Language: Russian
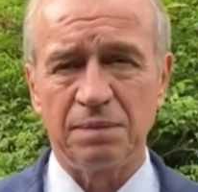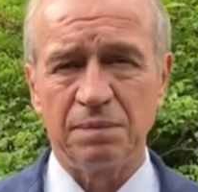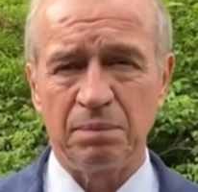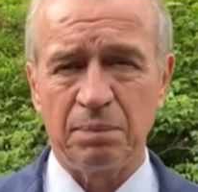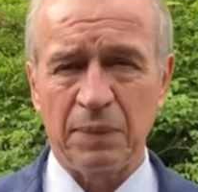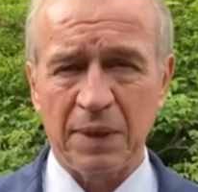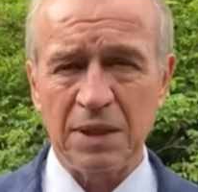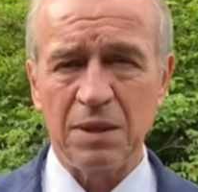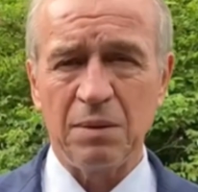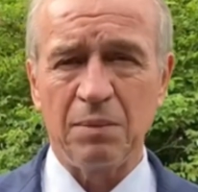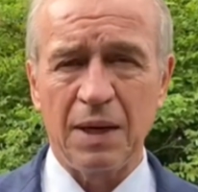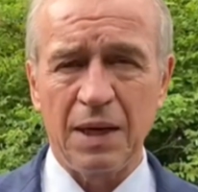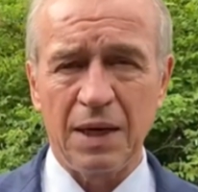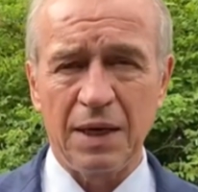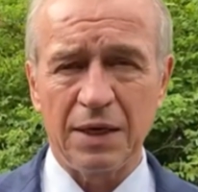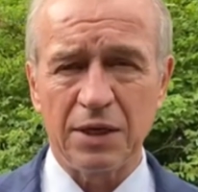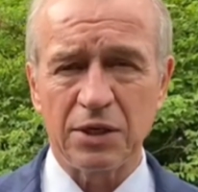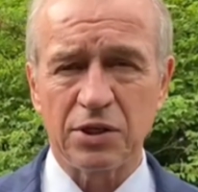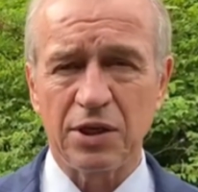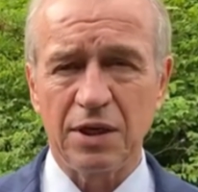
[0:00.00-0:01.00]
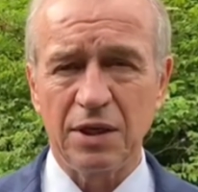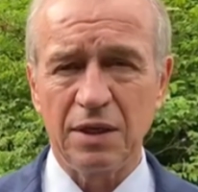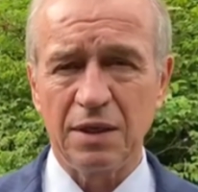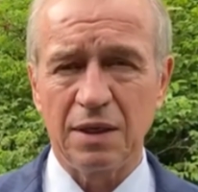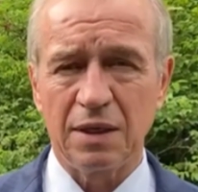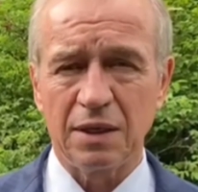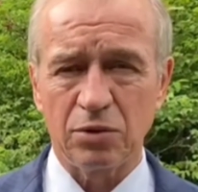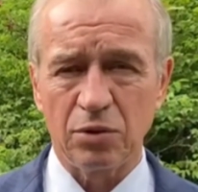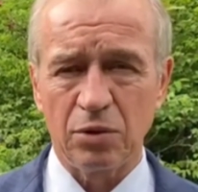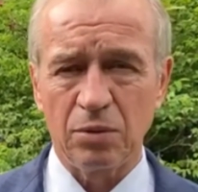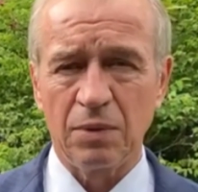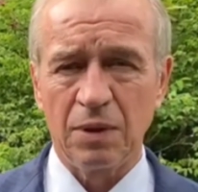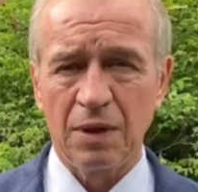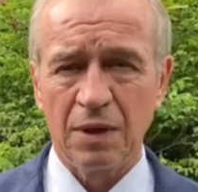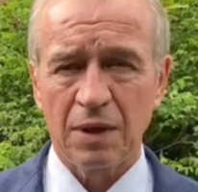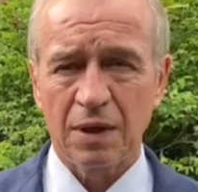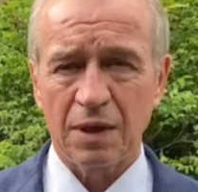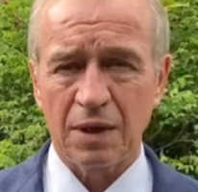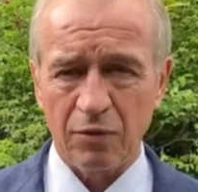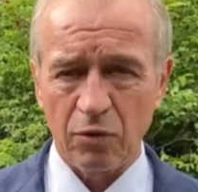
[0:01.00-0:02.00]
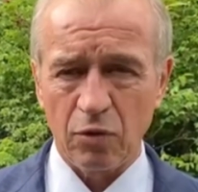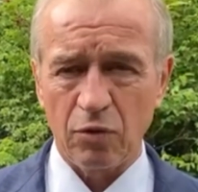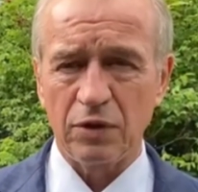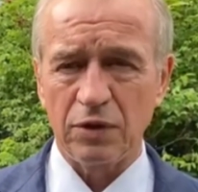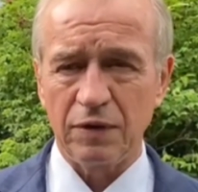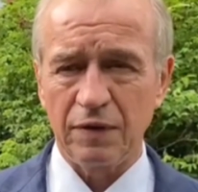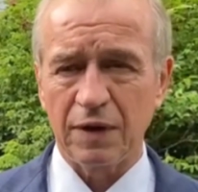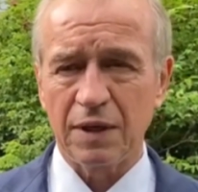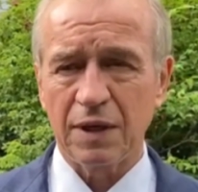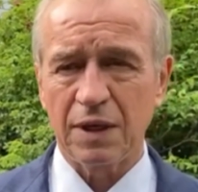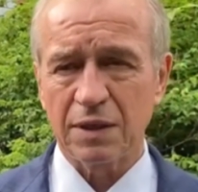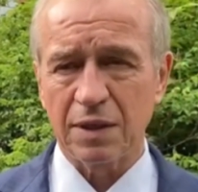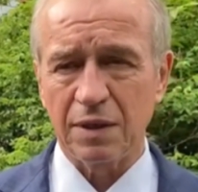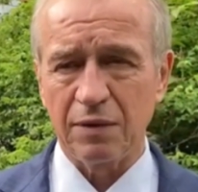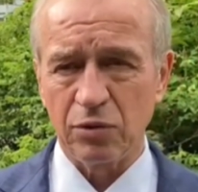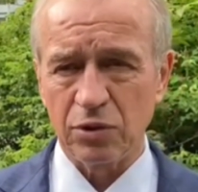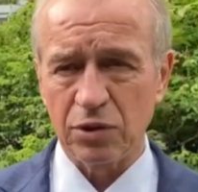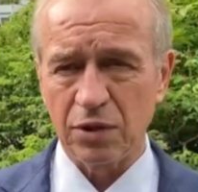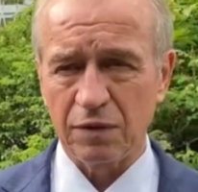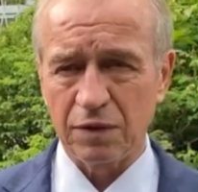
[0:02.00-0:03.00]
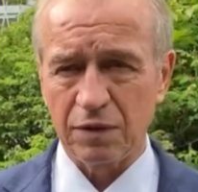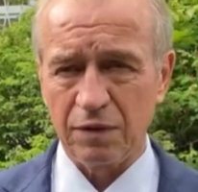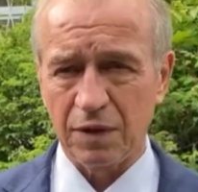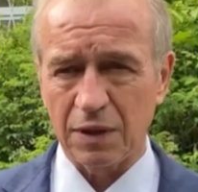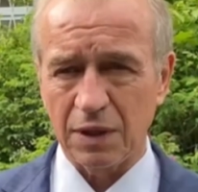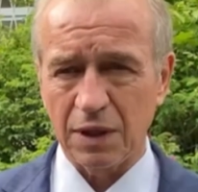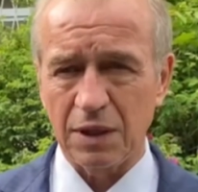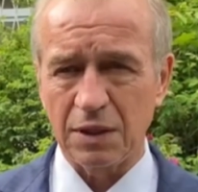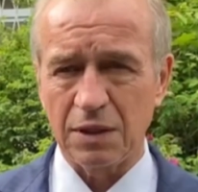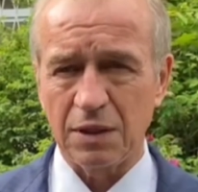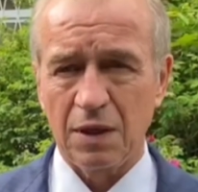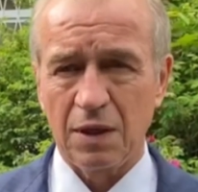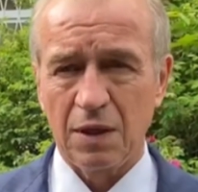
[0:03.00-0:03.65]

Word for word: принимали решение о том, кого выдвигать, кого не выдвигать.